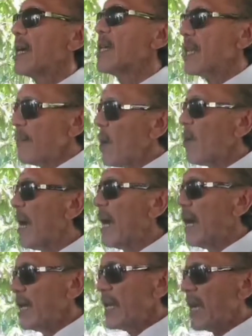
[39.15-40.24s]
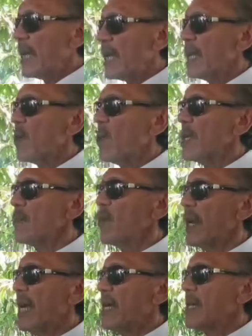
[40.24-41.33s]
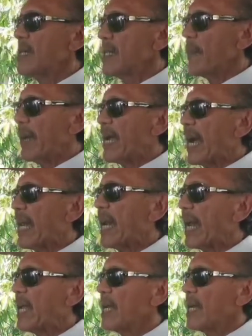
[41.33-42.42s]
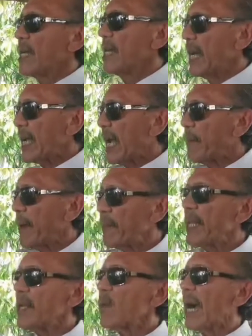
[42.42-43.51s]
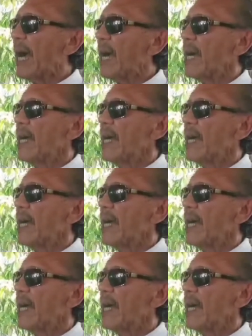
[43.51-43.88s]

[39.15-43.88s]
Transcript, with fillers: ก็จะบอกว่า อย่าอย่าอย่าคุยตำรวจนะอย่าไปให้การอะไร หรือให้การแบบนี้ดีกว่า